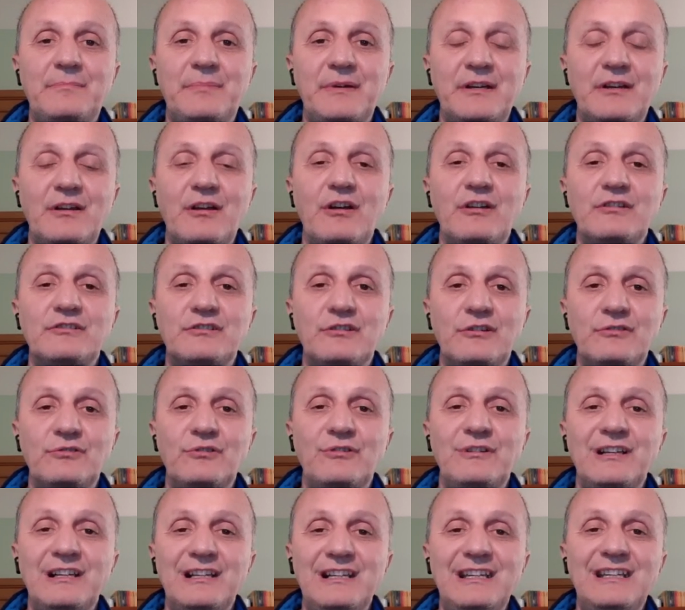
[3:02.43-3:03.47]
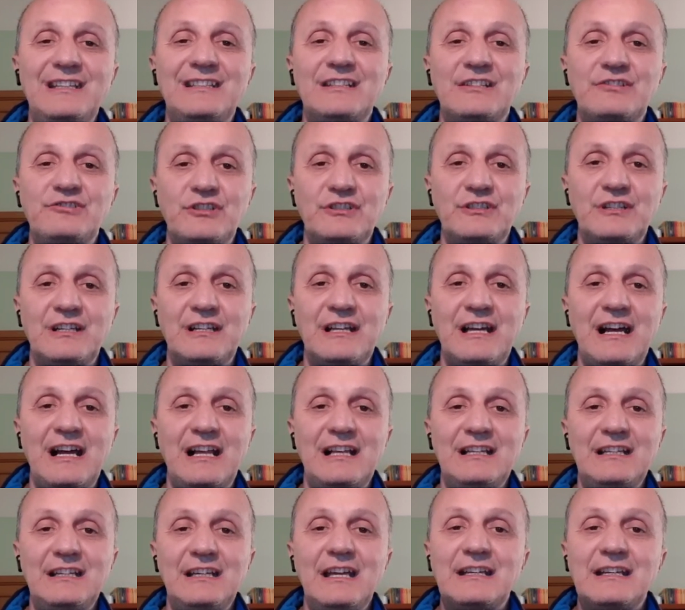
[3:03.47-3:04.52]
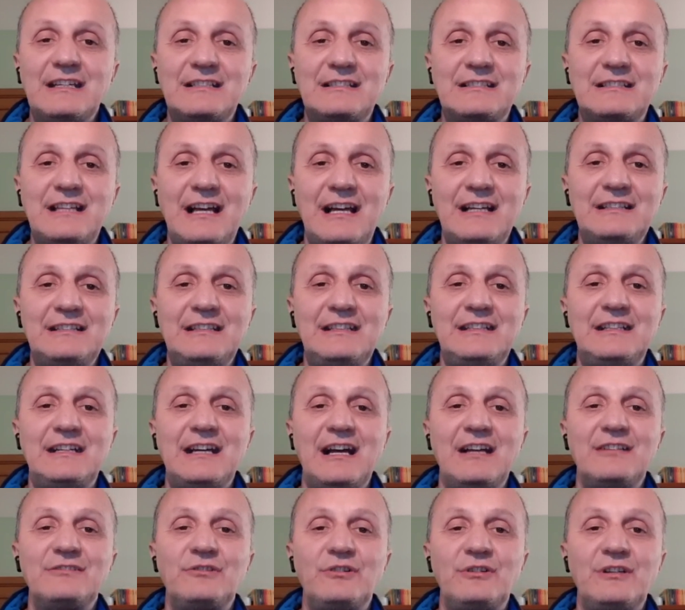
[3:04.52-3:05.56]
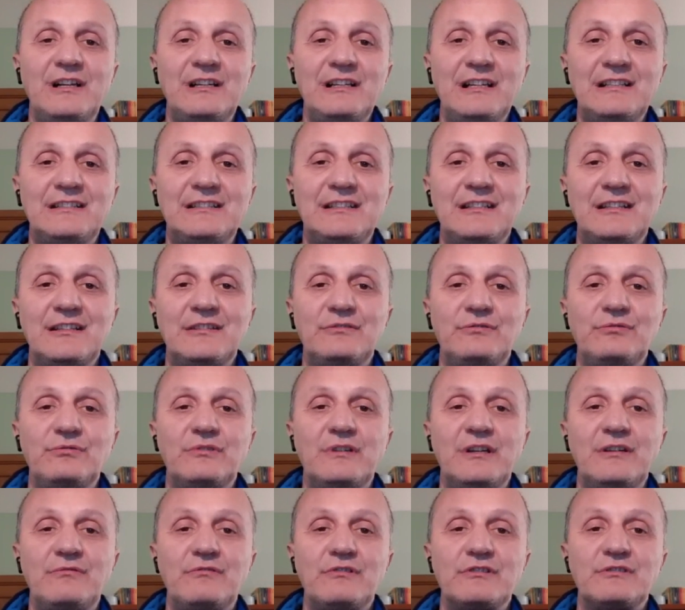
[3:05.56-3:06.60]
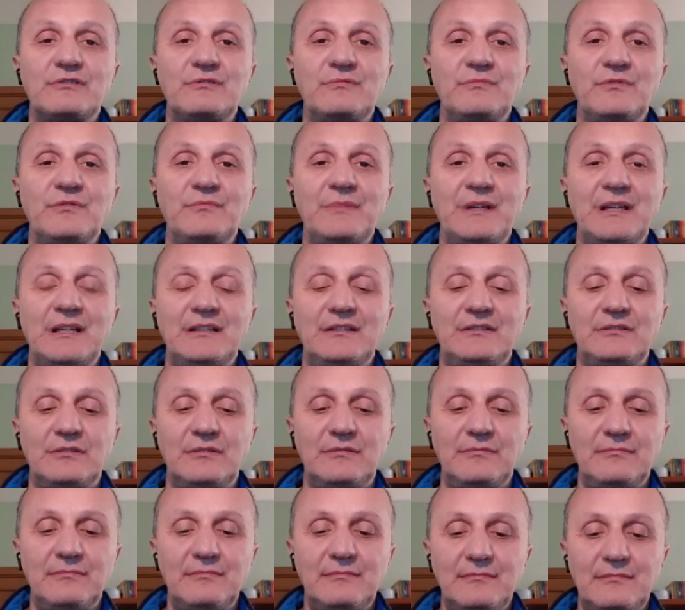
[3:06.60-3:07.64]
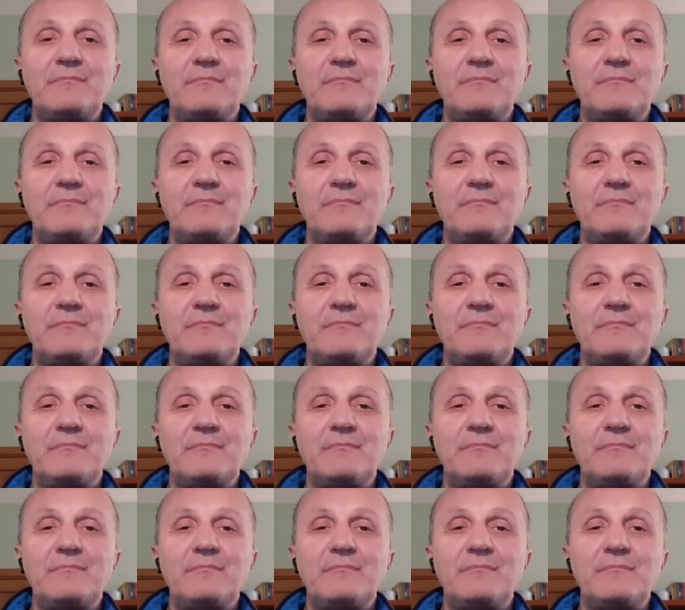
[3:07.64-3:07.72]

però sono le linee generali che sta indicando la letteratura in questo momento.